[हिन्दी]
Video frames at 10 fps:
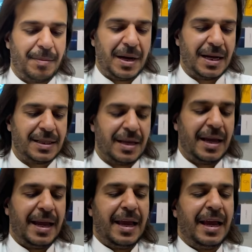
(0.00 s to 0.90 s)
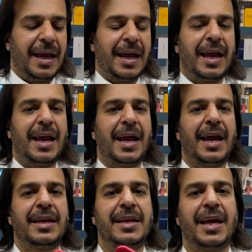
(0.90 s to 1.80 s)
बाद
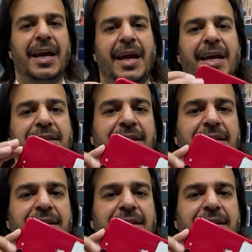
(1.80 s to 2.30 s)
ये है एस